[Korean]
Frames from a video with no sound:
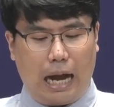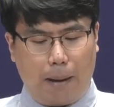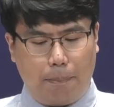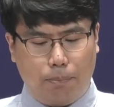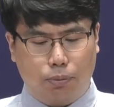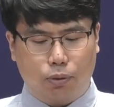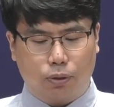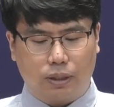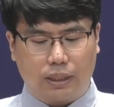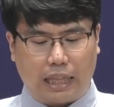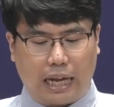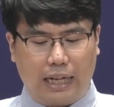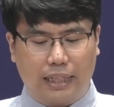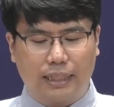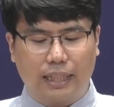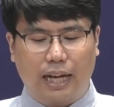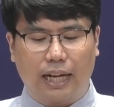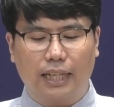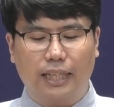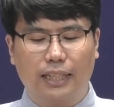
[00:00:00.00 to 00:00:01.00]
앞으로
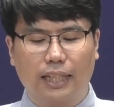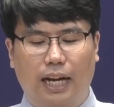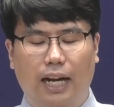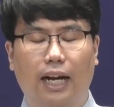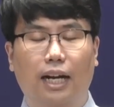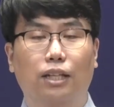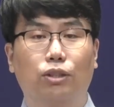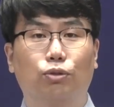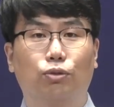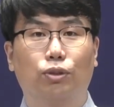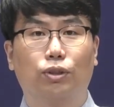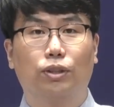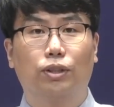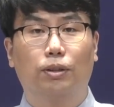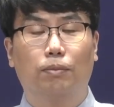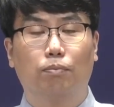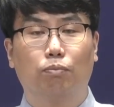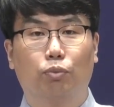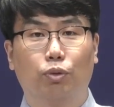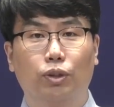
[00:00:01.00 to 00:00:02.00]
당당히 나아갈 수
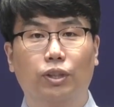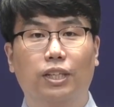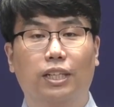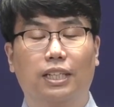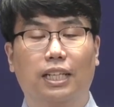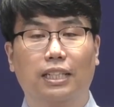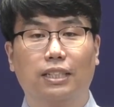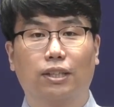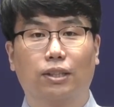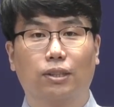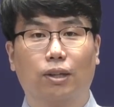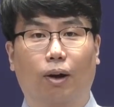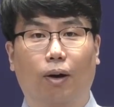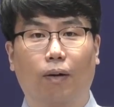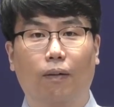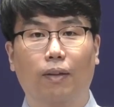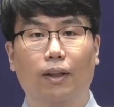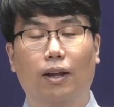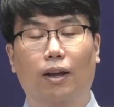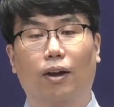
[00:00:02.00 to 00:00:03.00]
있는 분들이
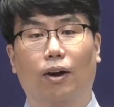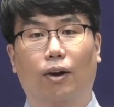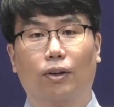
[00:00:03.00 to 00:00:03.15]
되셔서